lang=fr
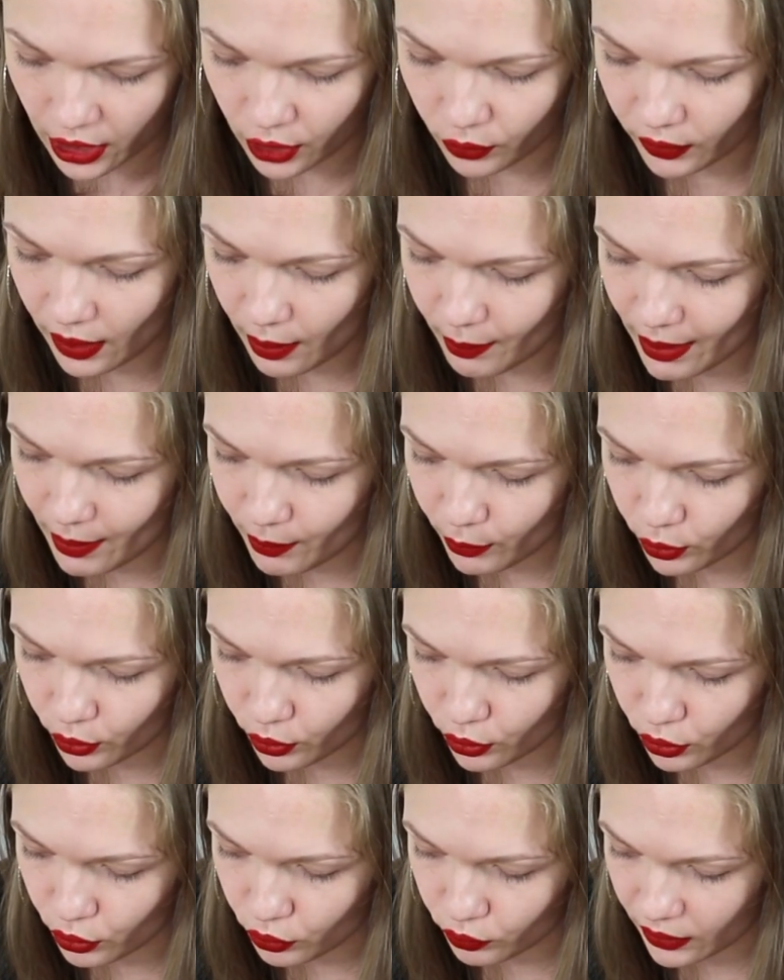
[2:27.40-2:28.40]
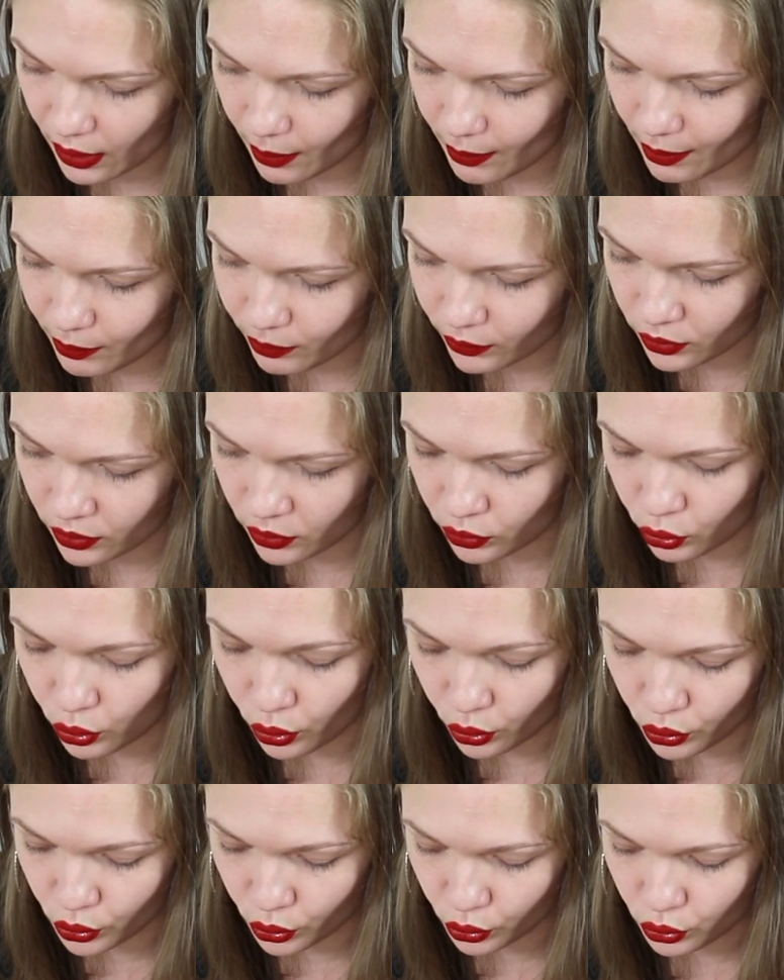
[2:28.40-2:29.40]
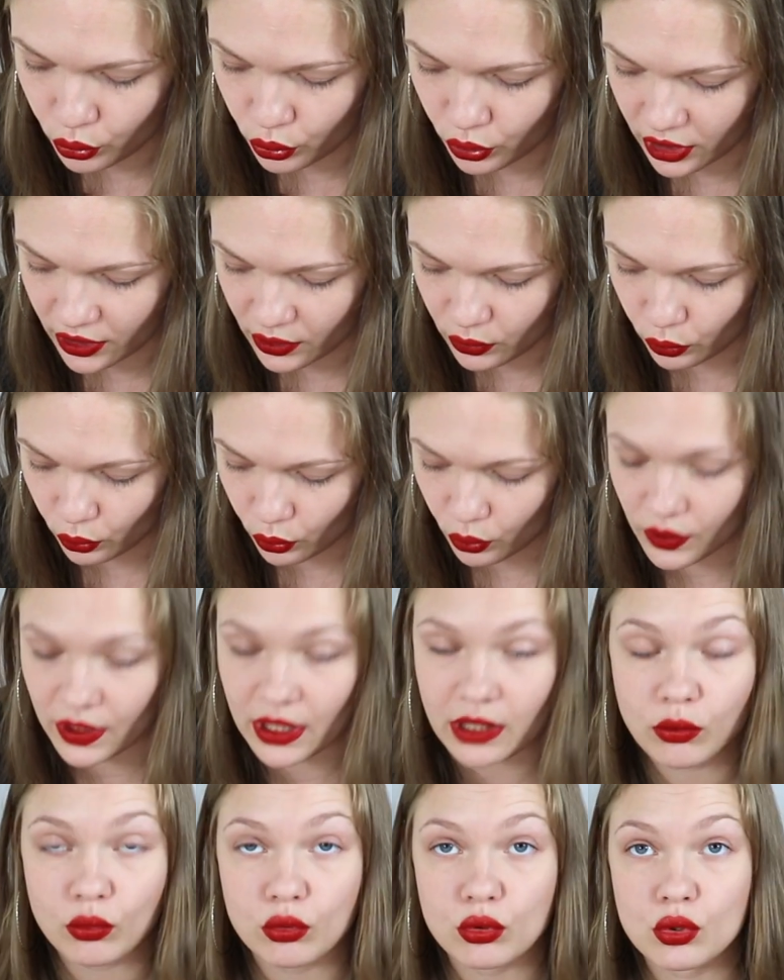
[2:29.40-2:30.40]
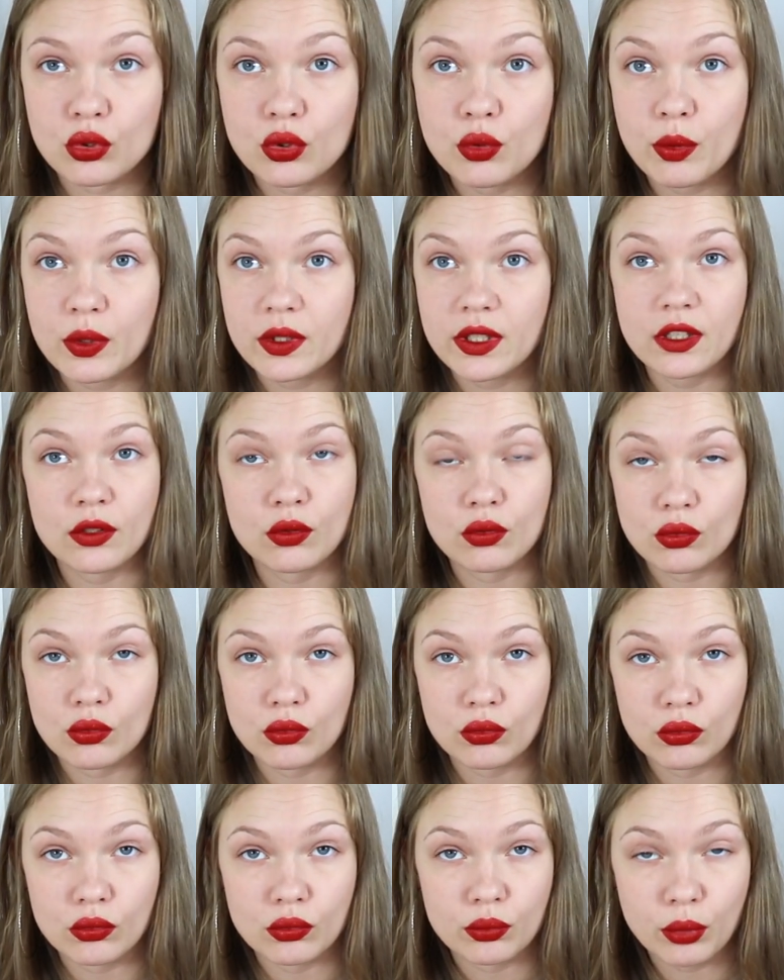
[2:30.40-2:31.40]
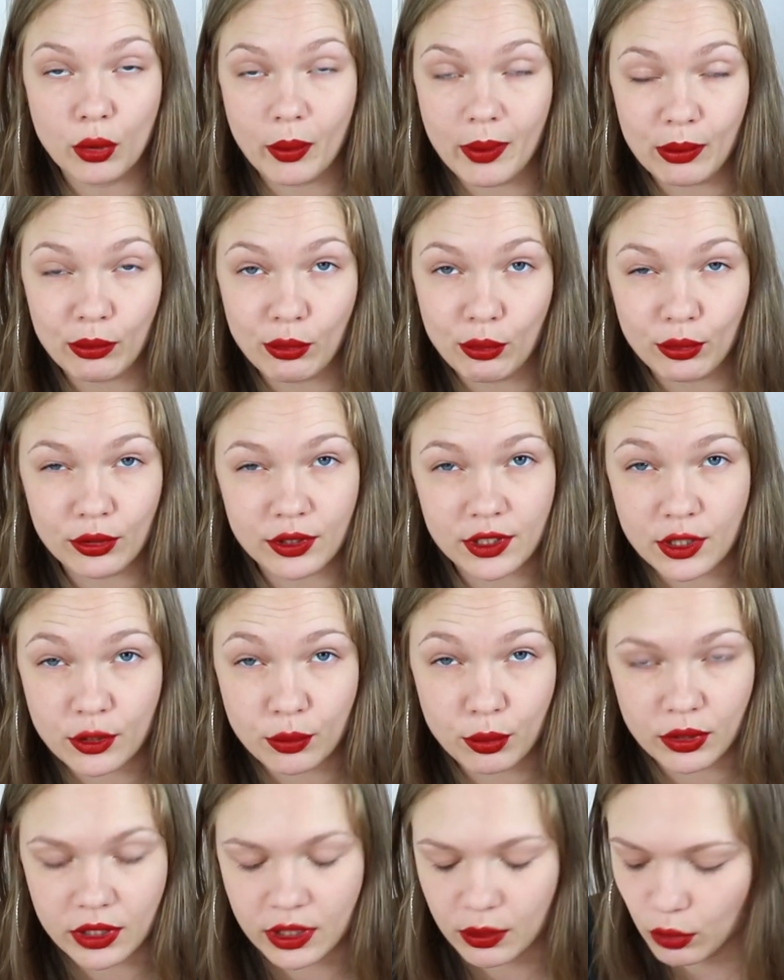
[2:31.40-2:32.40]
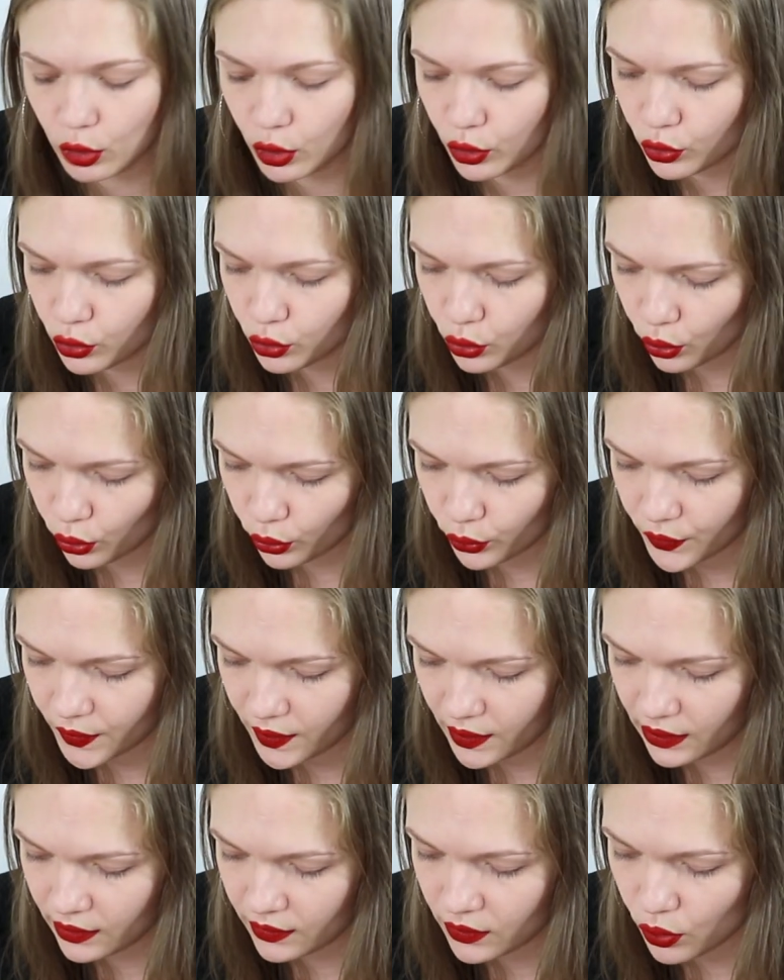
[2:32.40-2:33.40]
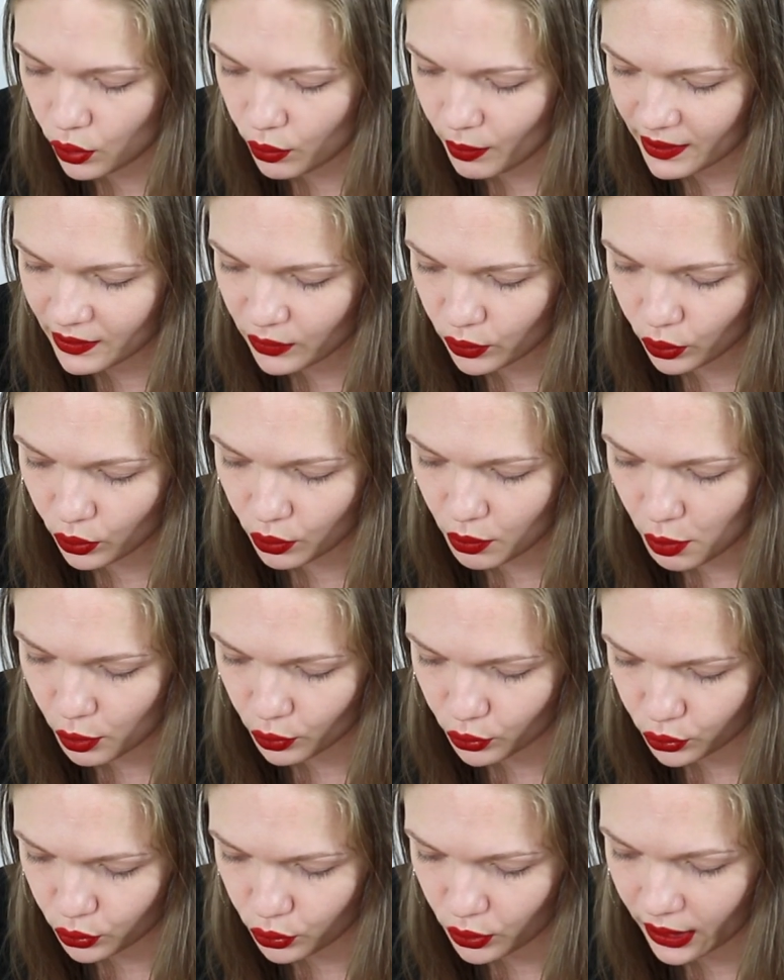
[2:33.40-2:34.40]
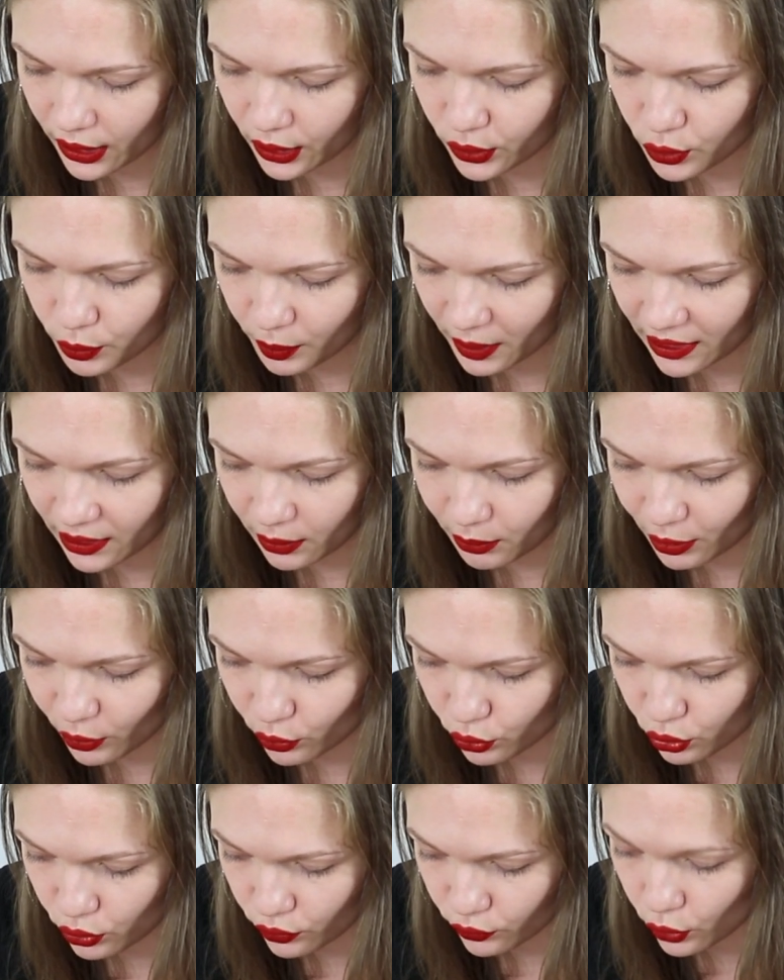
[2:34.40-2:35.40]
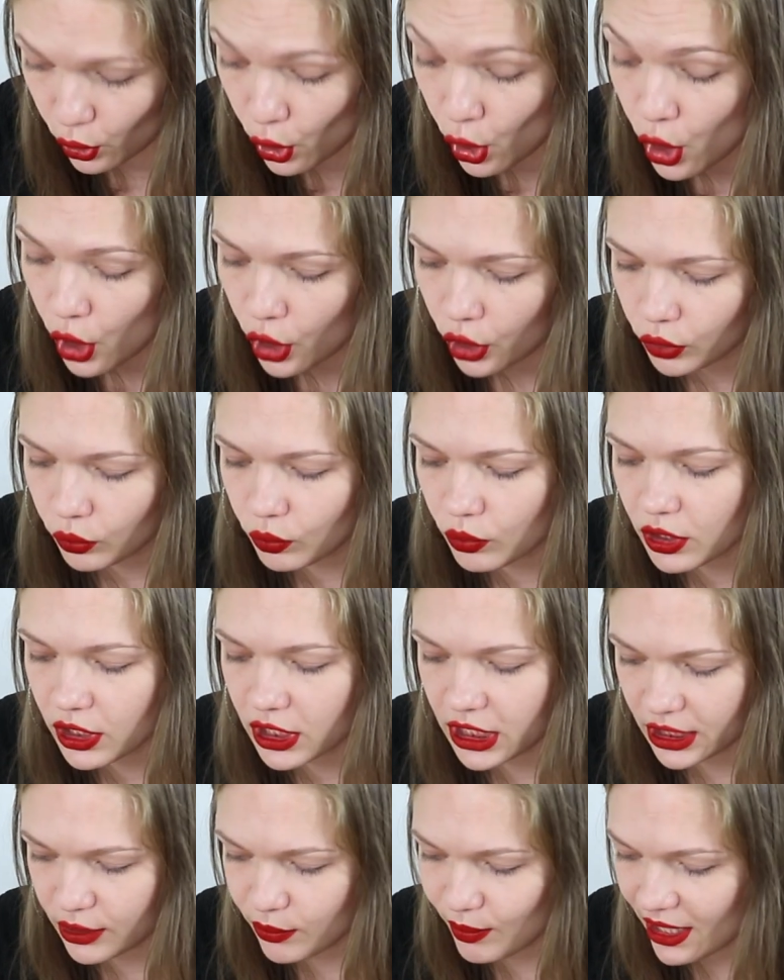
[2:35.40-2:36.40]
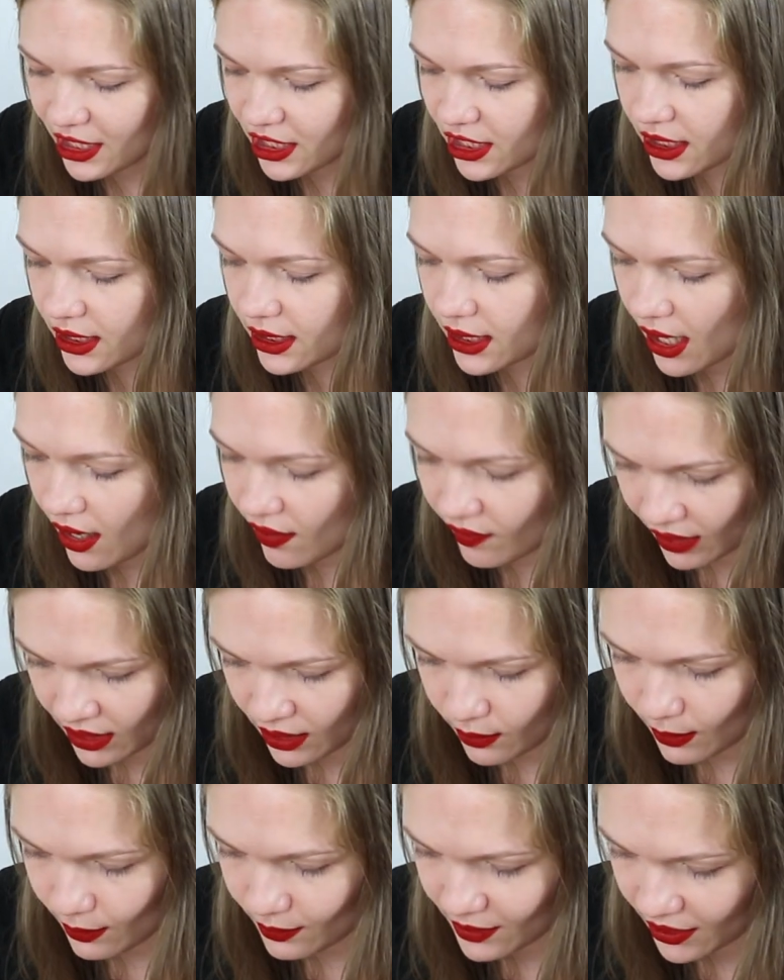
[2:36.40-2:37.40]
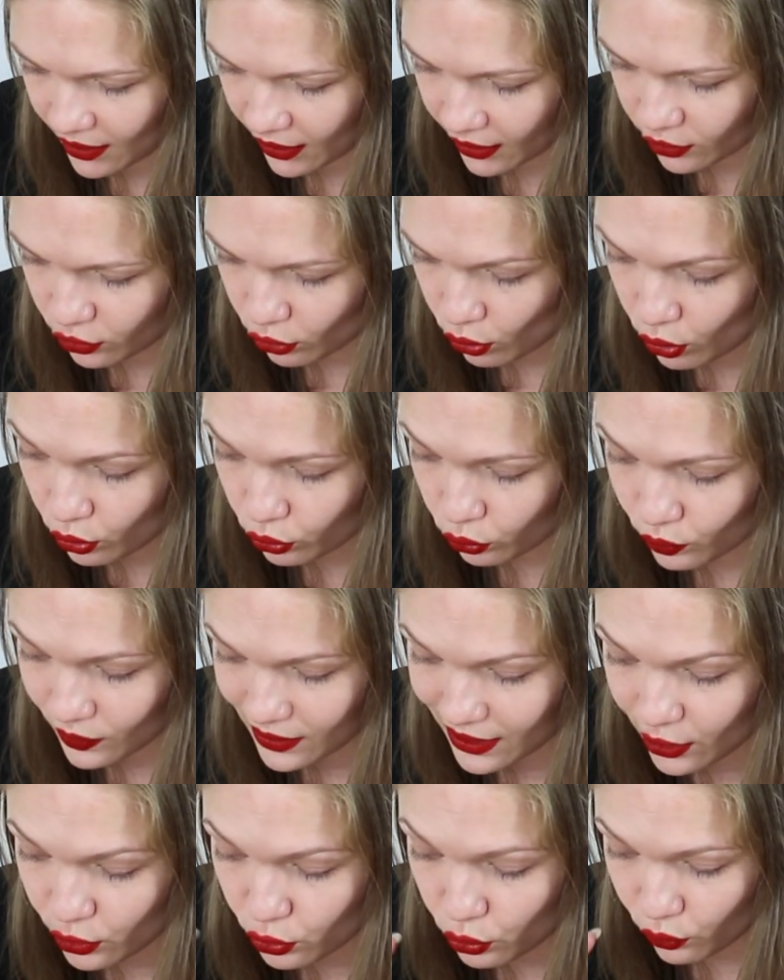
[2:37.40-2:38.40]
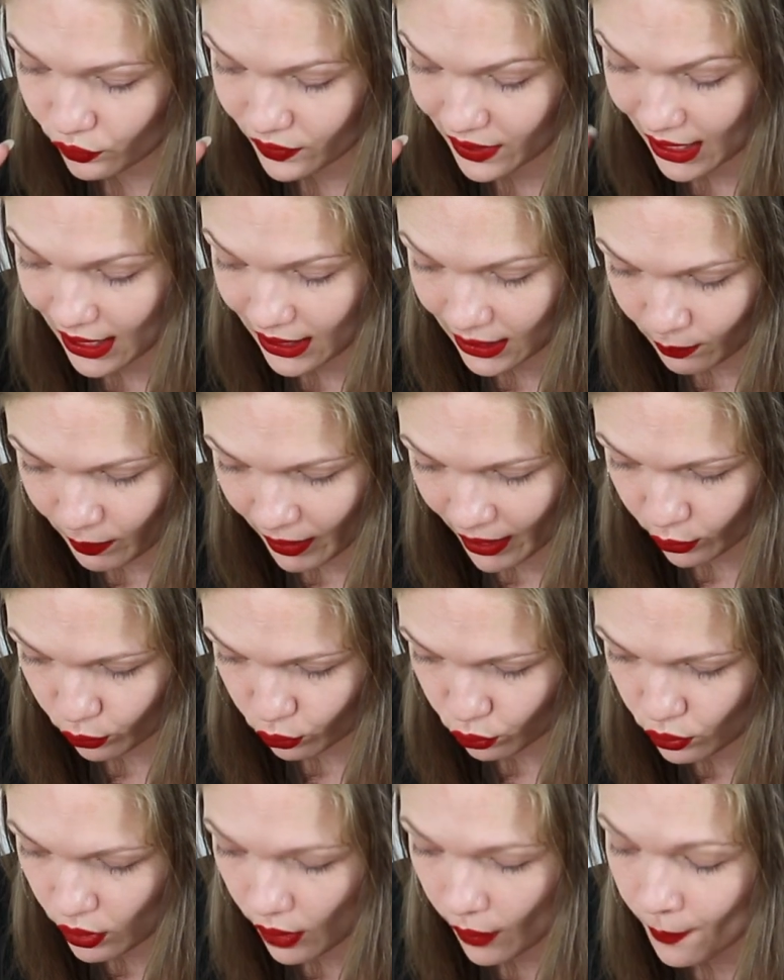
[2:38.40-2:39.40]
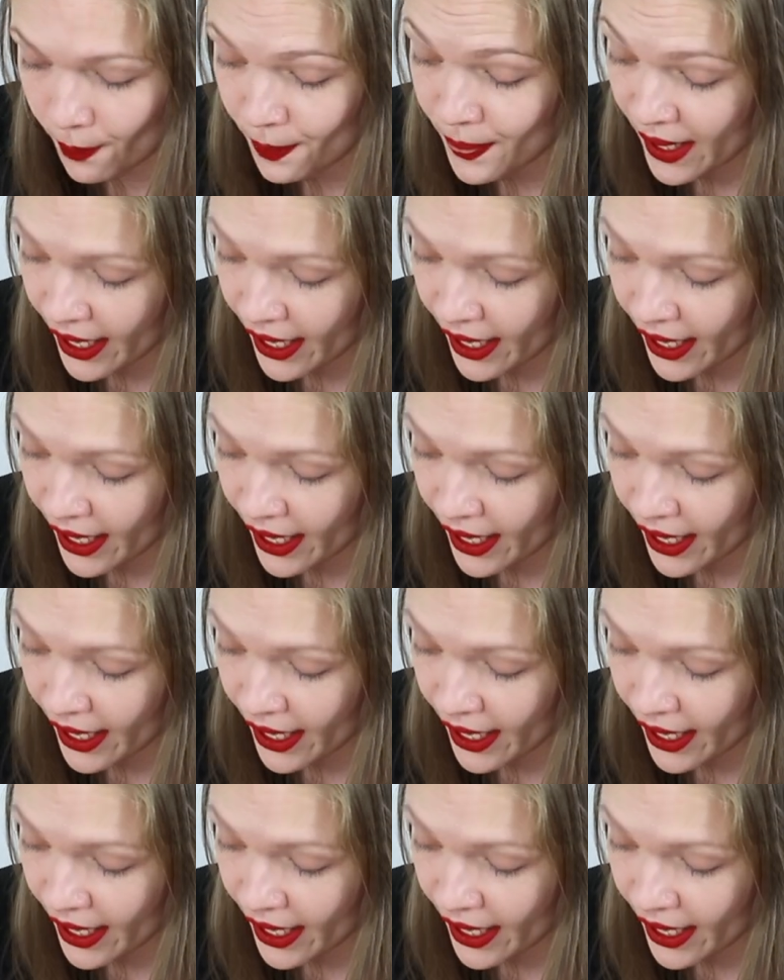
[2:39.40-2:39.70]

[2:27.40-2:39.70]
Et on a, même, euh, on a même deux autres suggestions de recettes, donc je suppose qu'ils sont probablement disponibles sur le site. Le masque gommant au sucre et le spray des mélanges cheveux. Donc j'imagine avec les mêmes ingrédients. Donc ça, je trouve ça hyper cool.